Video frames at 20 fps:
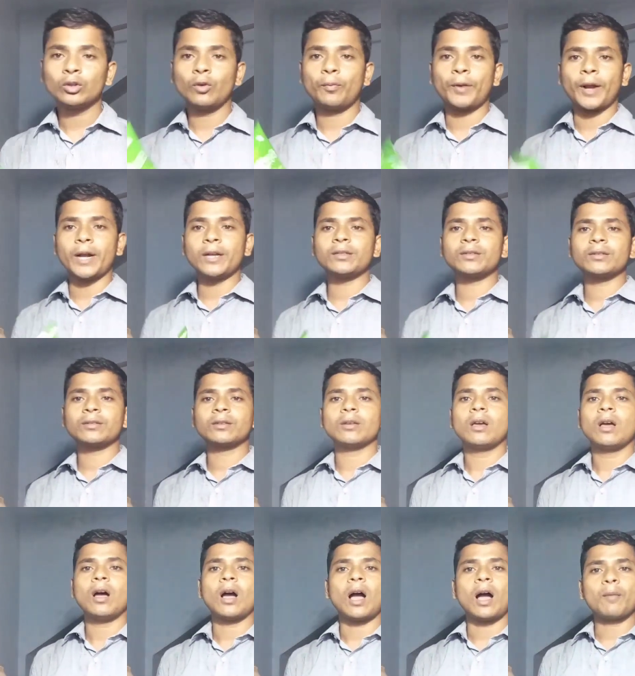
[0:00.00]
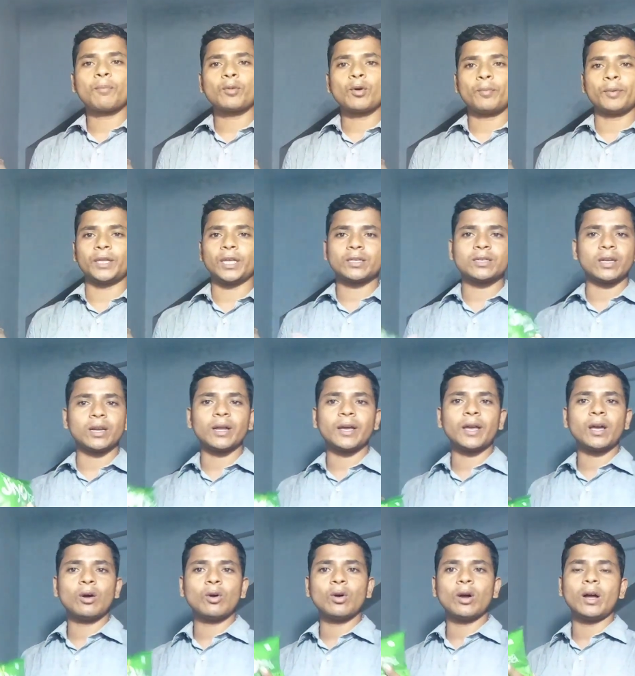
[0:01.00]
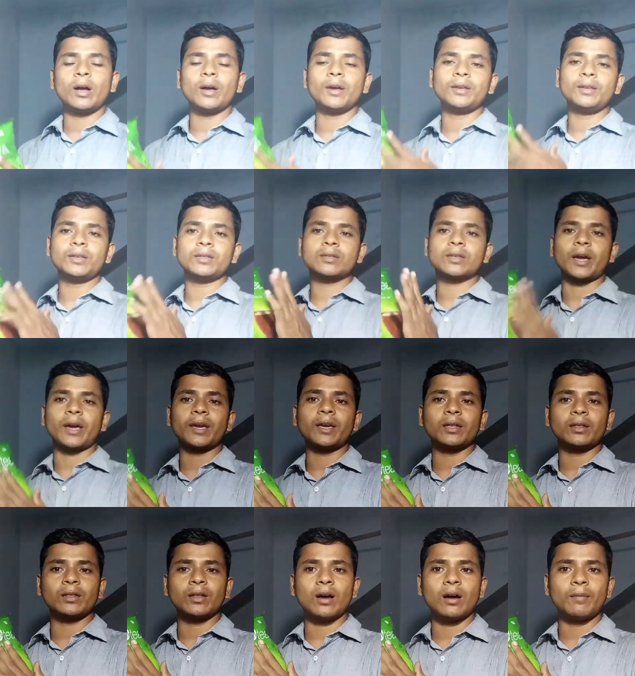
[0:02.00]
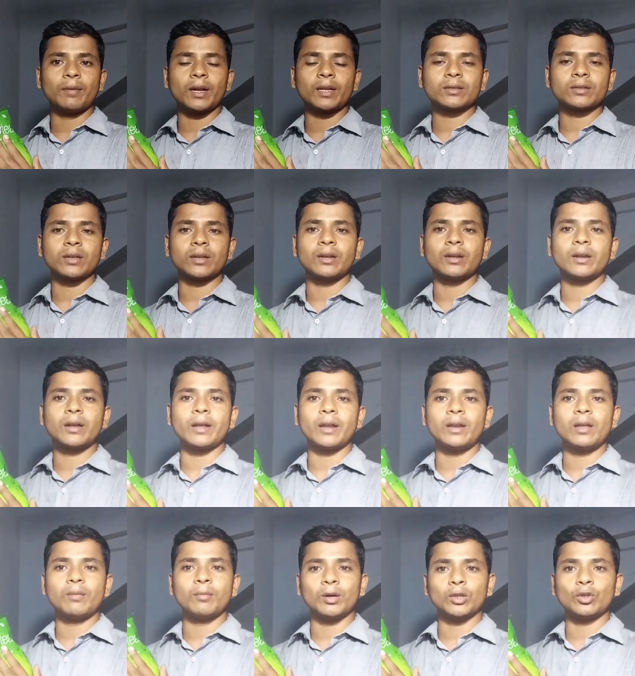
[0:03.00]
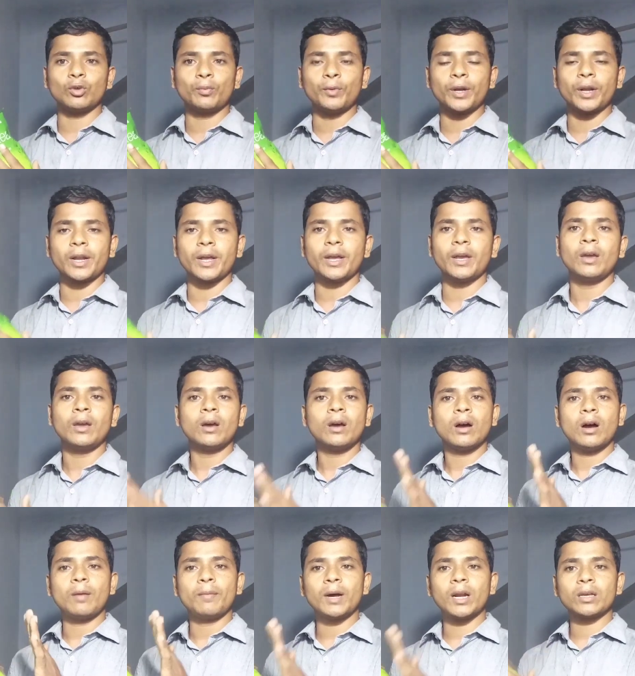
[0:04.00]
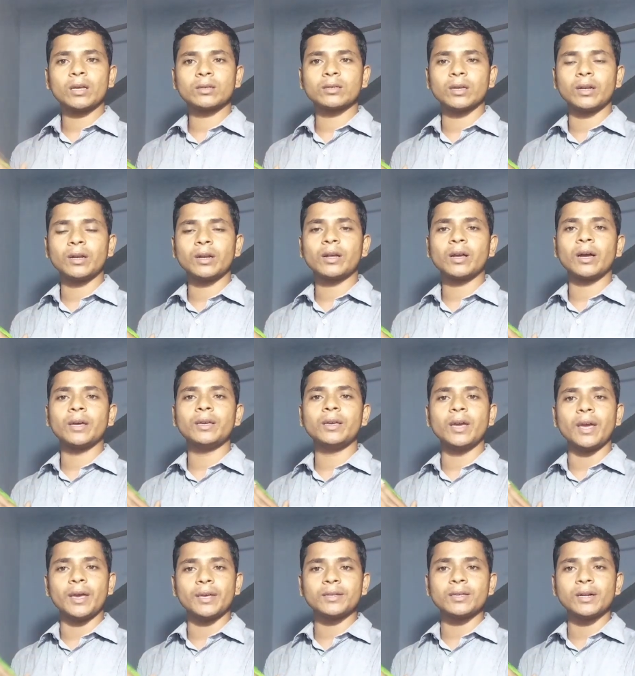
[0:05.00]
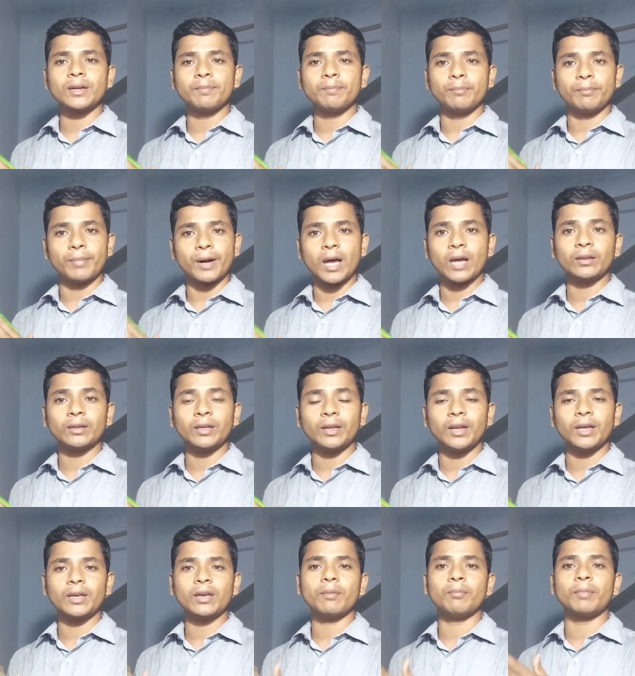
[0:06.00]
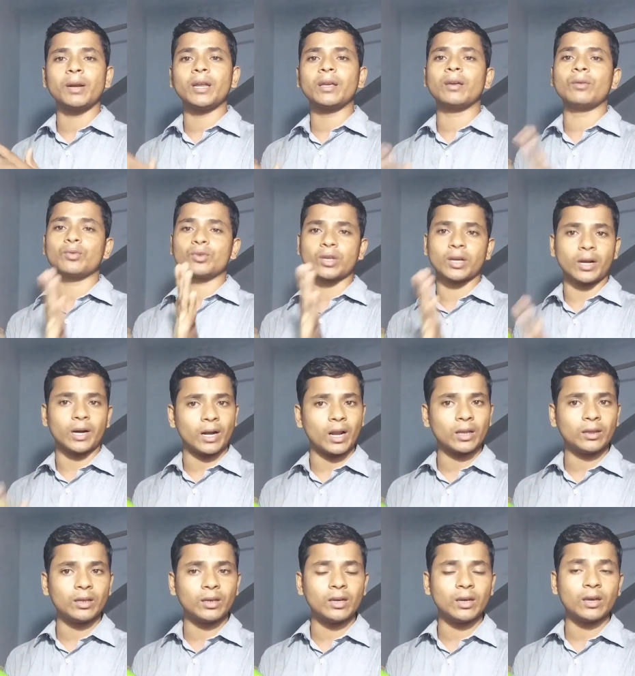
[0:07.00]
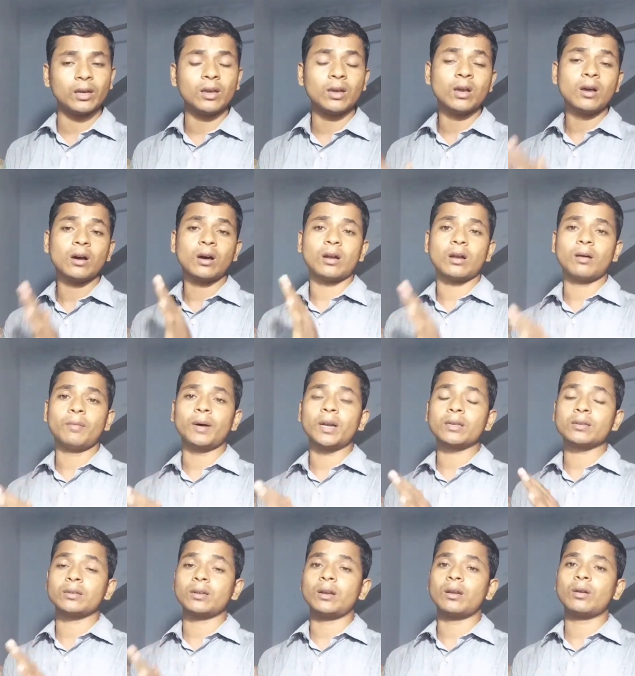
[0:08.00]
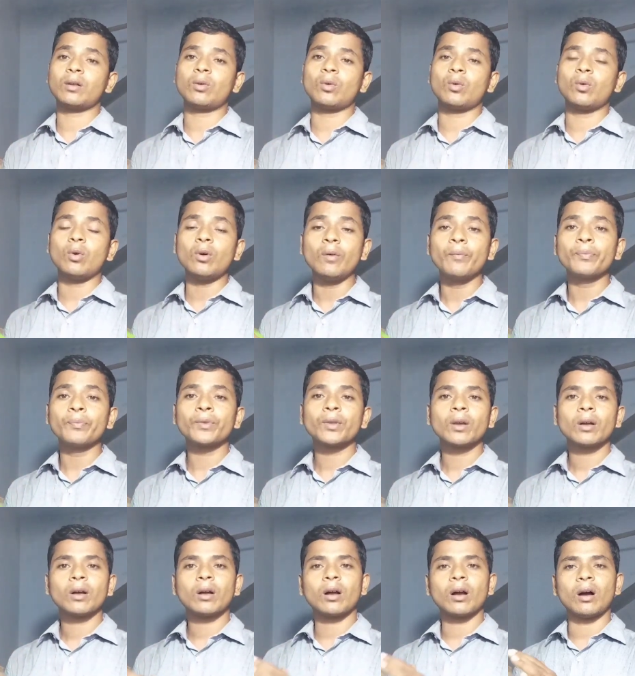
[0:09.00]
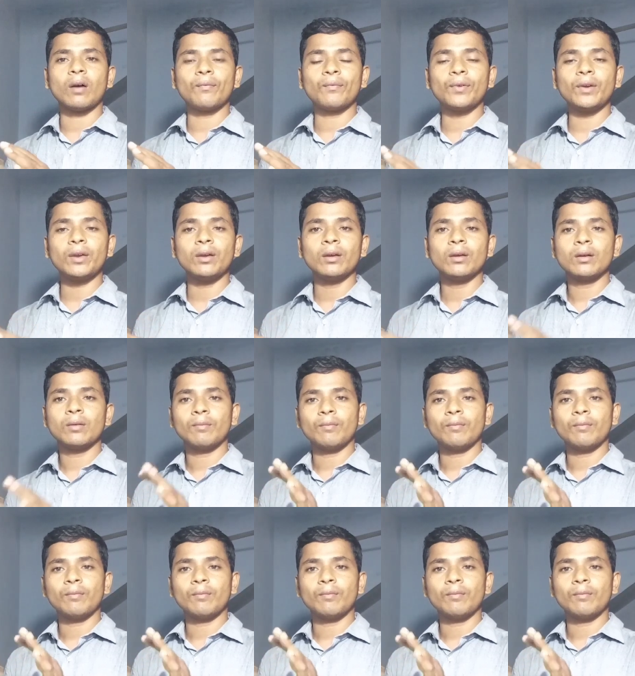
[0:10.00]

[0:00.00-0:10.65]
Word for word: तो फ्रेंड्स आपको पता चल गया होगा कि चाय कितना हमारे शरीर के लिए महत्वपूर्ण है हमारा शरीर का ये एसिड बढ़ाती नहीं है बल्कि उसकी घटाती है और हमारा शरीर को काफ़ी